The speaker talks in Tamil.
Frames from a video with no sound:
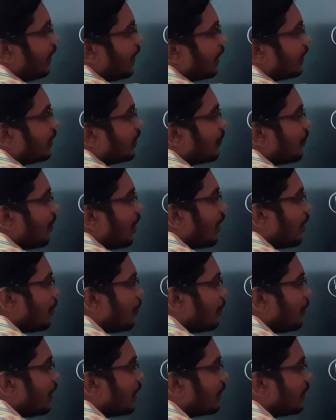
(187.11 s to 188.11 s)
எக்ஸ் ஸ்கொயர்
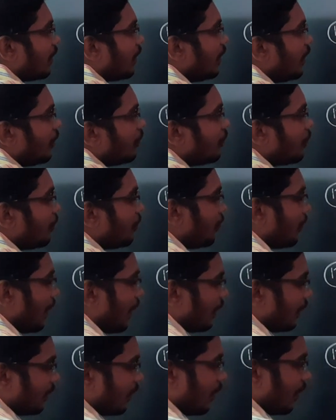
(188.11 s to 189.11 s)
டூ எக்ஸ் ஆகி டூ டூ
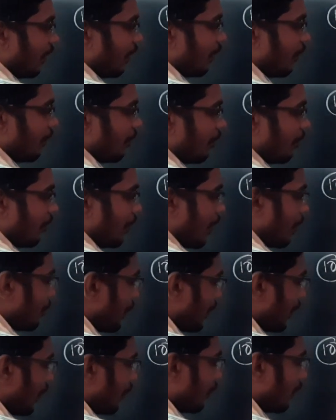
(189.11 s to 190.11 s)
கேன்சல் ஆயிரும் அப்போ
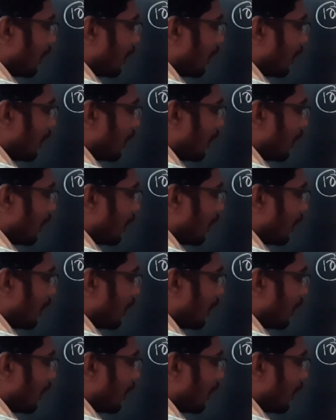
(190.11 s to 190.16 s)
இதான்